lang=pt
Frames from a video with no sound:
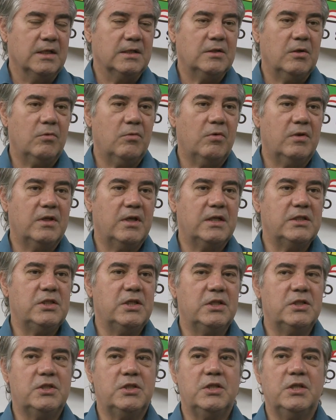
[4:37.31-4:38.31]
Então quando a
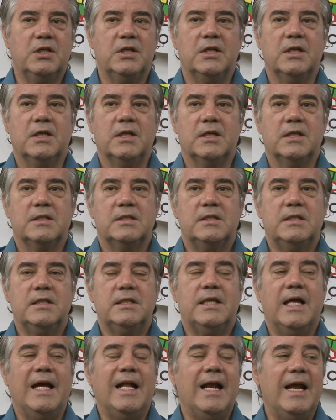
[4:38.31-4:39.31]
gente se
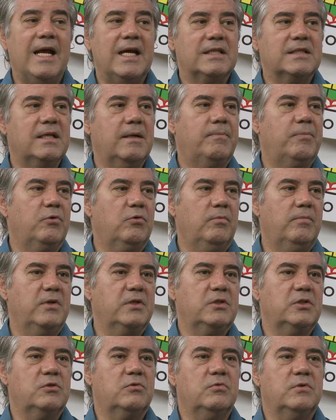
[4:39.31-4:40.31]
interessa por uma
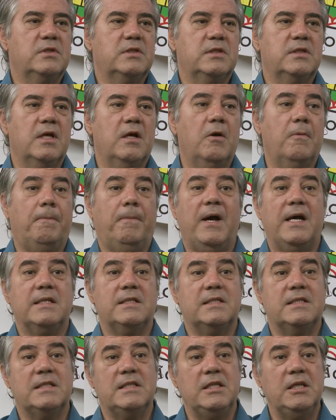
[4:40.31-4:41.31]
instituição,
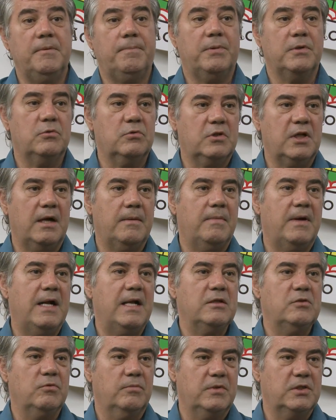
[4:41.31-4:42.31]
participa do
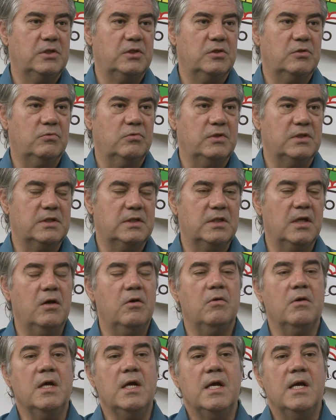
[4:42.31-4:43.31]
trabalho de uma
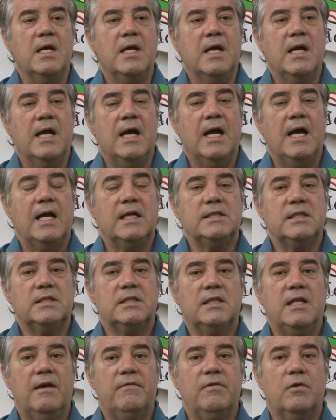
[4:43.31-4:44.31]
instituição, a
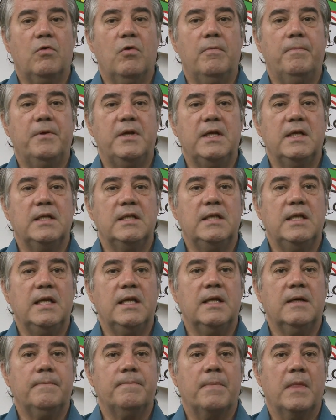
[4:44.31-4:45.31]
gente deve
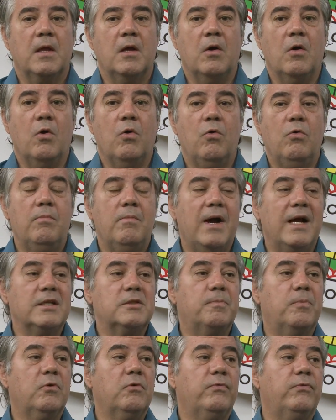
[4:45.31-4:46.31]
compreender o
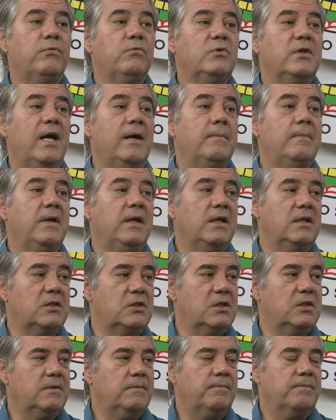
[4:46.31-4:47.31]
mais
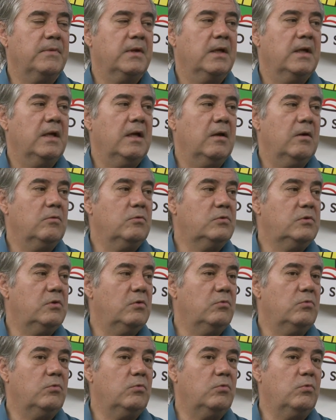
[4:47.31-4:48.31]
profundamente o,
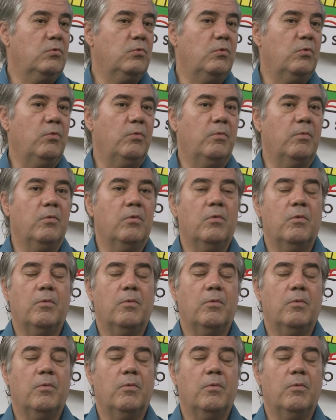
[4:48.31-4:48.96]
o, o